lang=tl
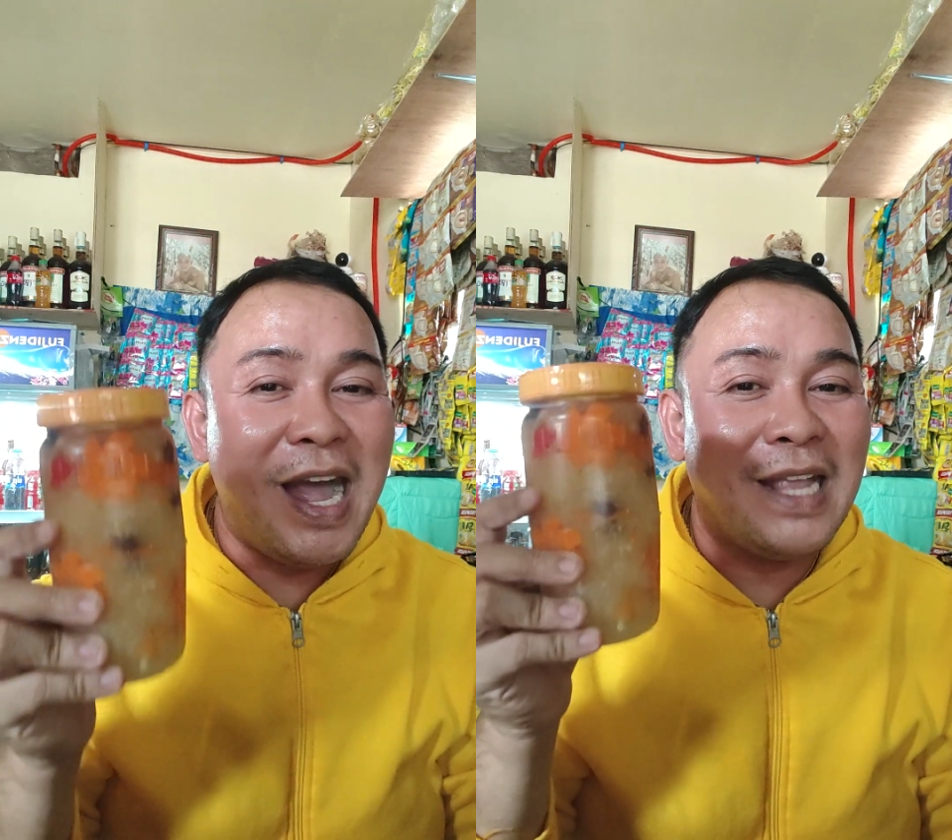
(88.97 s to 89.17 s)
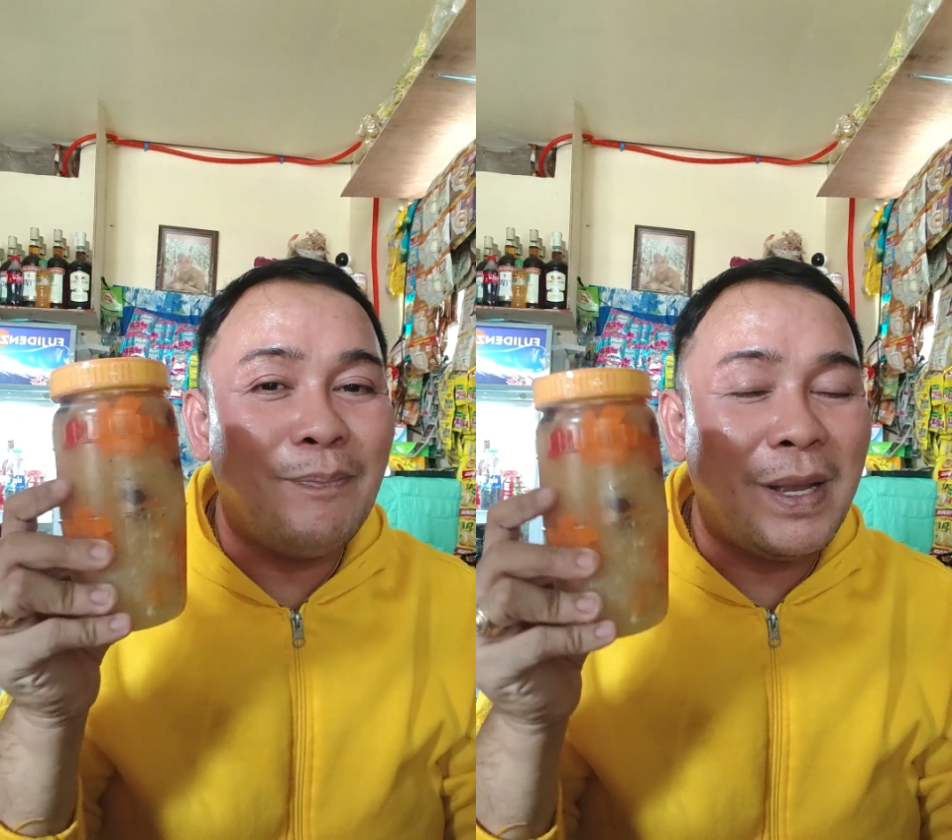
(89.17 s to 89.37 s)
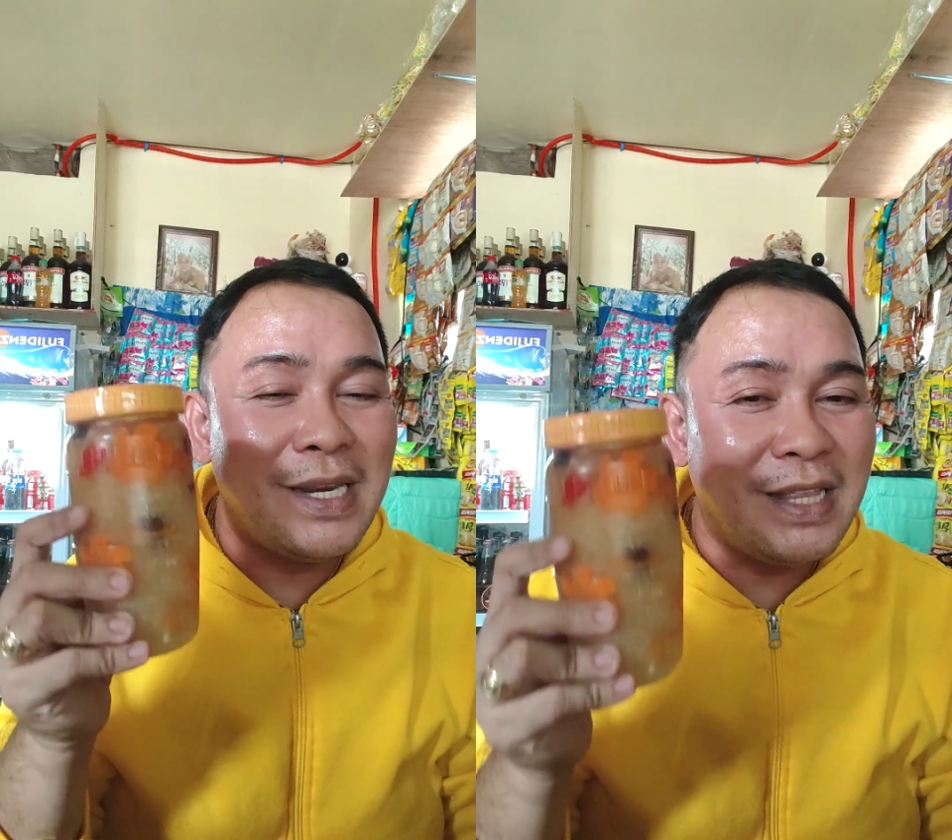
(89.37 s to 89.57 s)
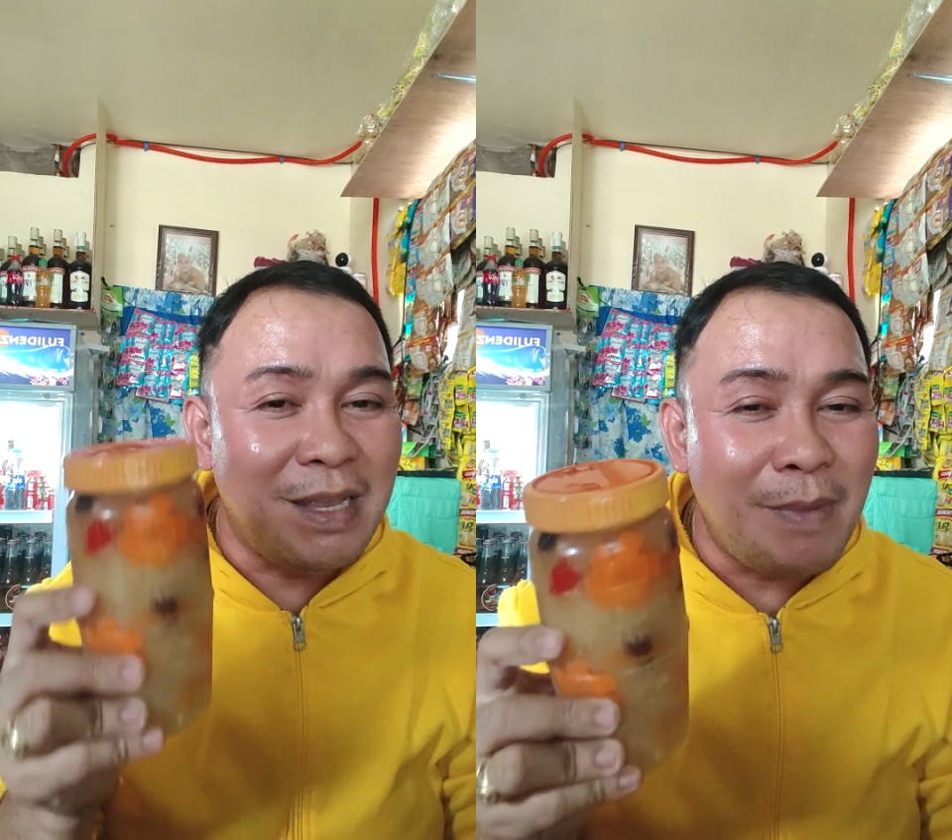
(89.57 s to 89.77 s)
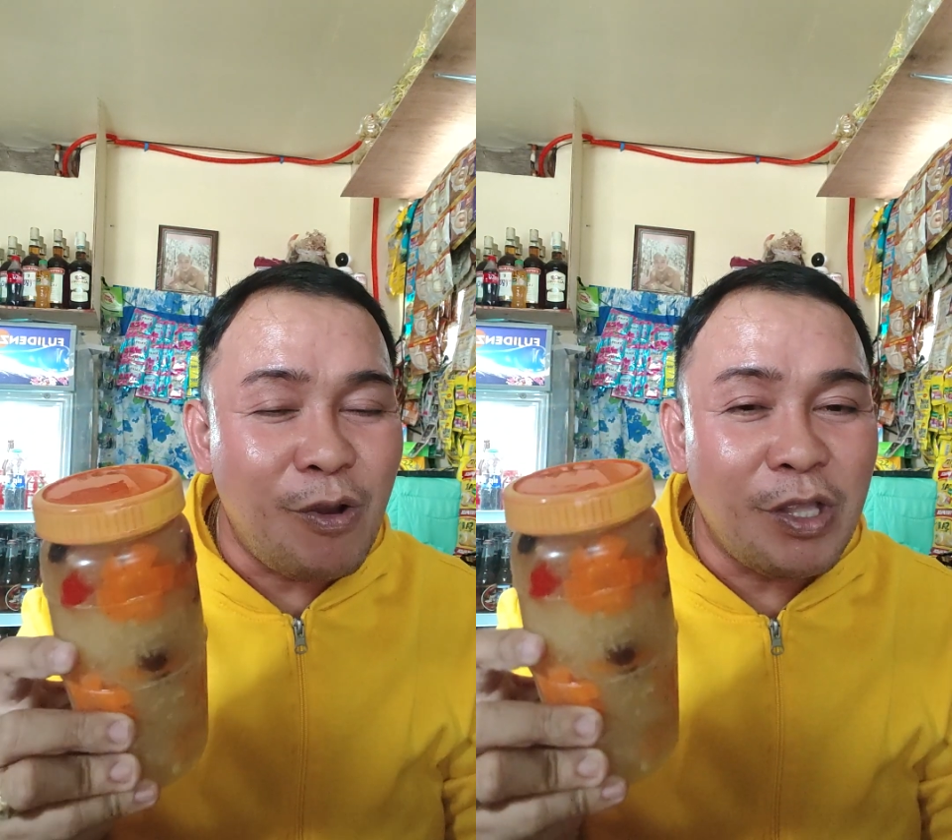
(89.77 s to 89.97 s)
At pag
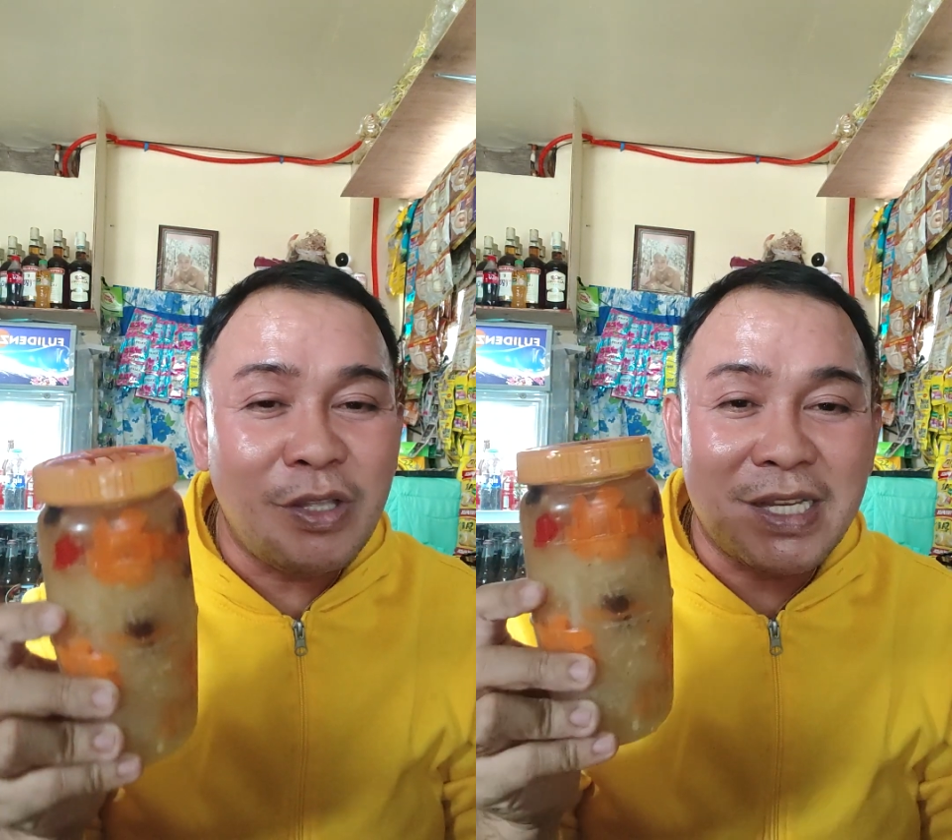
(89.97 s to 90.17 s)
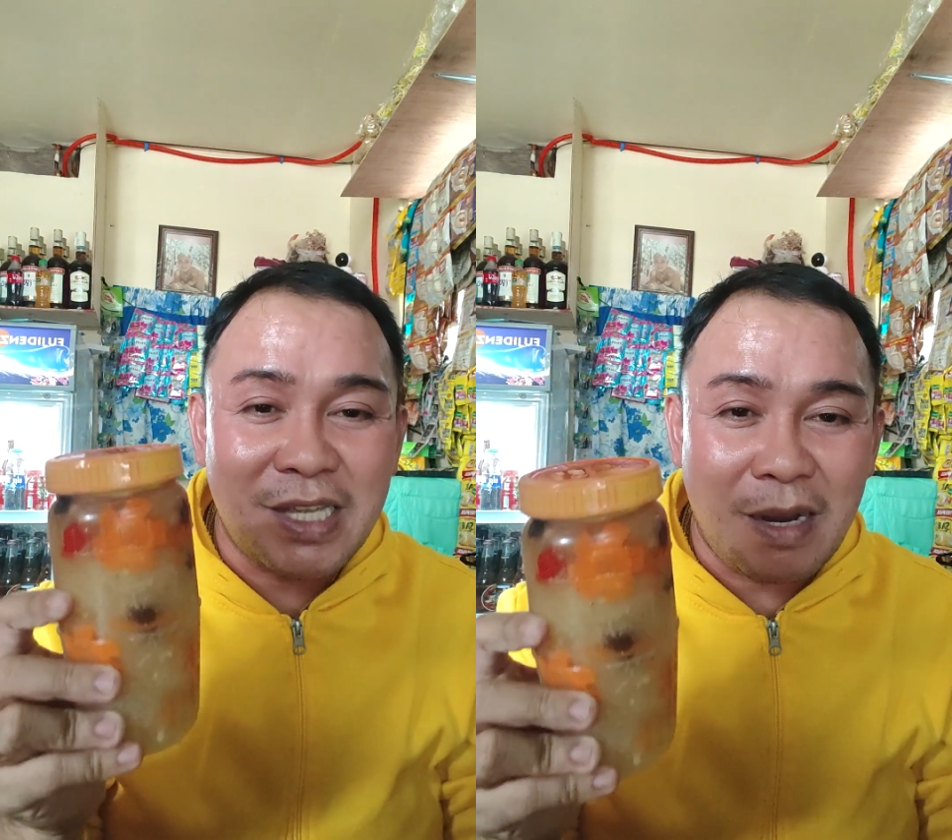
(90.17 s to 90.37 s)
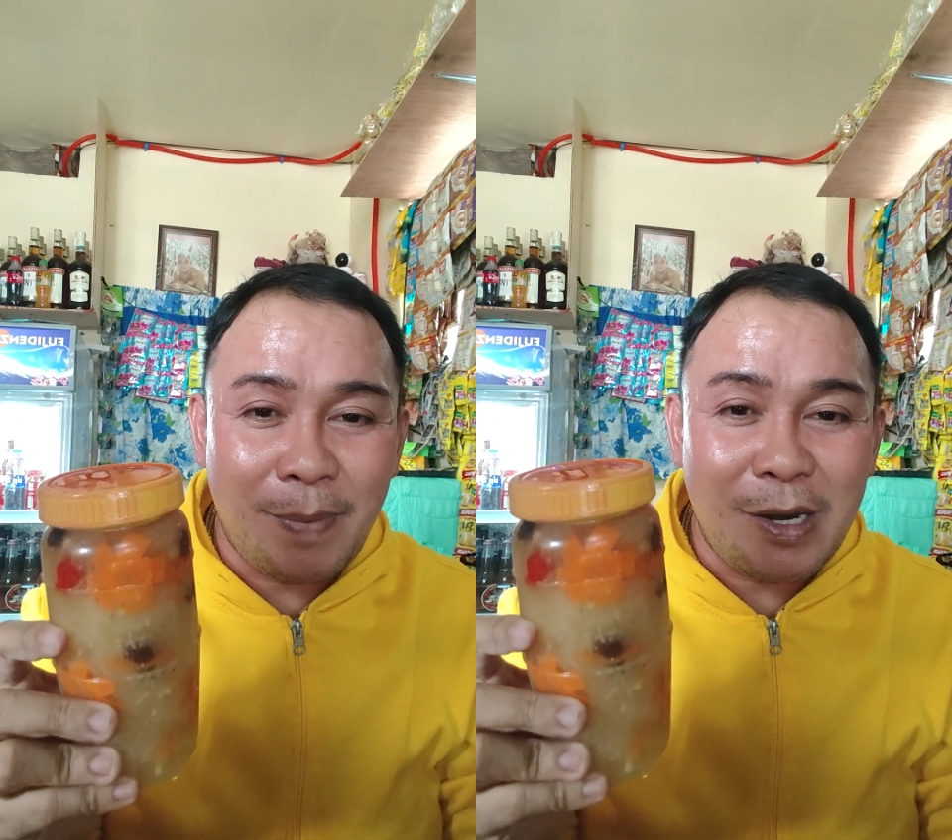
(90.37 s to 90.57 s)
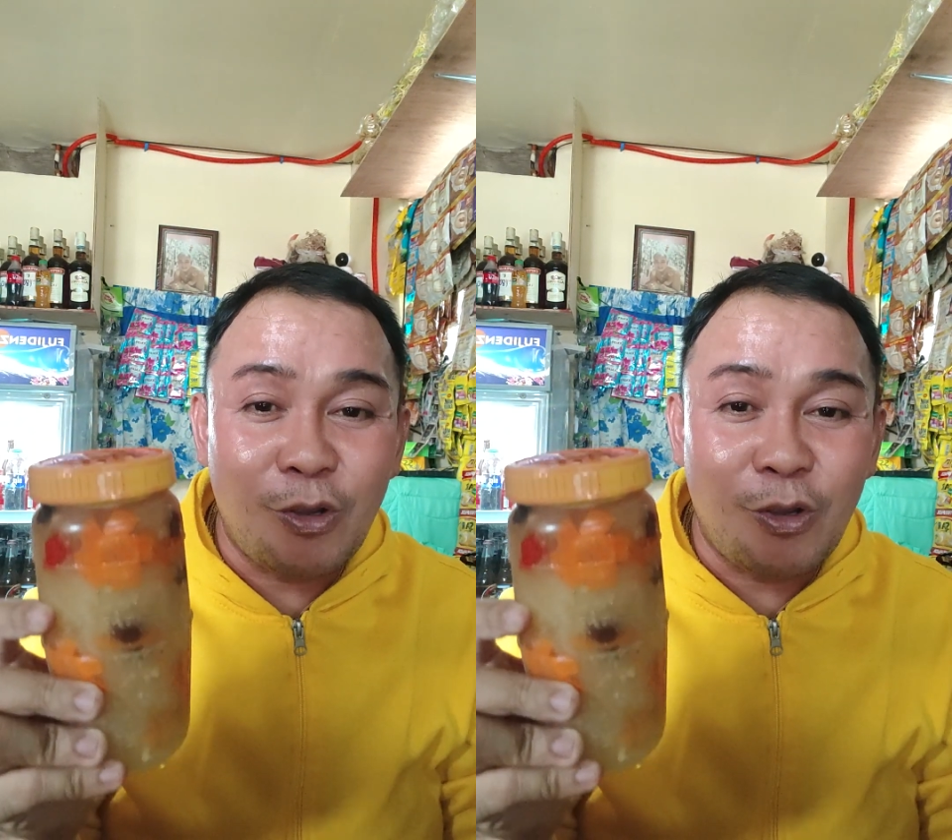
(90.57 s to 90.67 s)
natikman ko daw nasarapan